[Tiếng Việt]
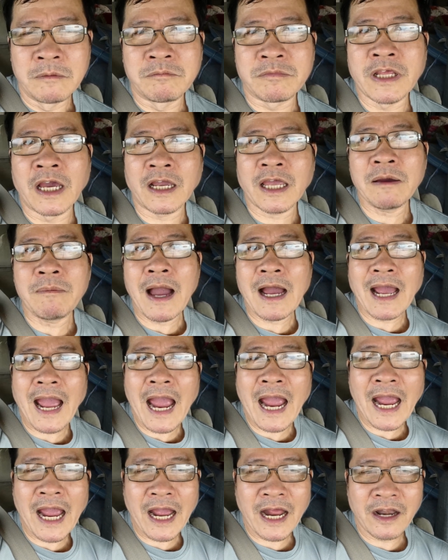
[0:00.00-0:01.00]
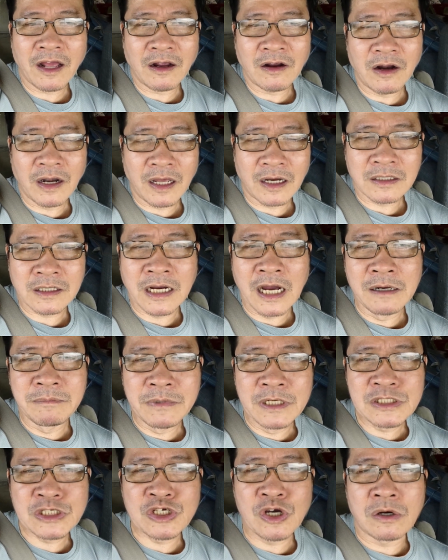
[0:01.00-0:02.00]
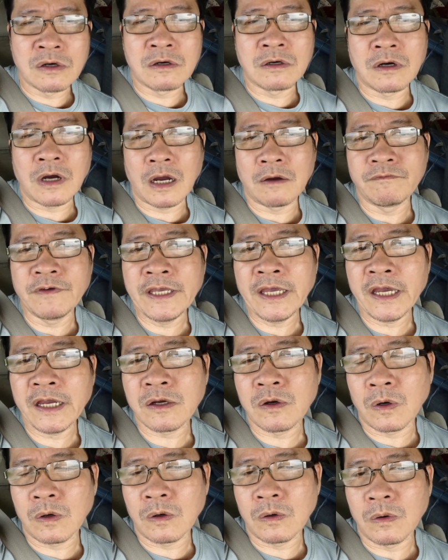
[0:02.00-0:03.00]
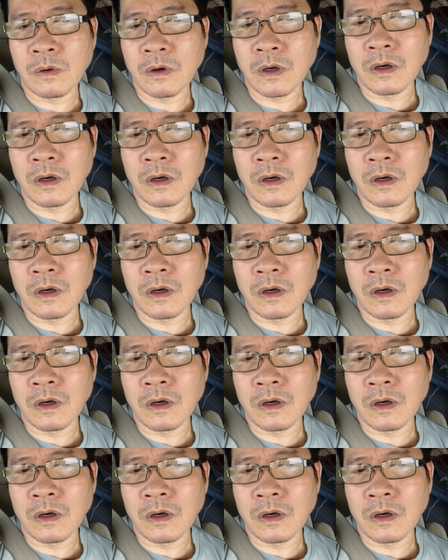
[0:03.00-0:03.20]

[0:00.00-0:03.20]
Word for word: Những cái bằng A đó gọi là commercial vehicle,